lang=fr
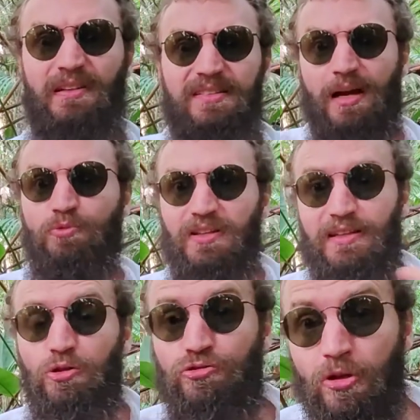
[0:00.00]
des armures, des
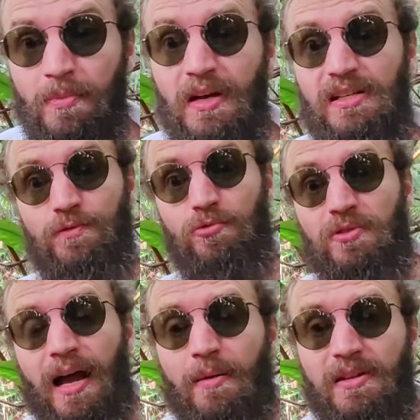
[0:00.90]
costumes, qui vont
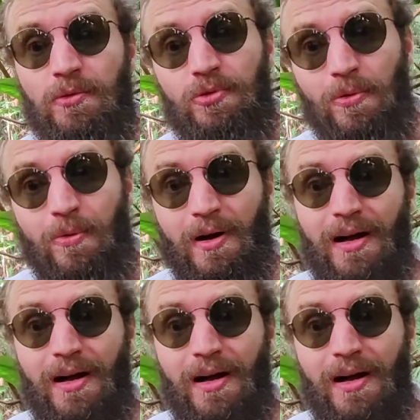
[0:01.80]
coûter 1 million d'euros.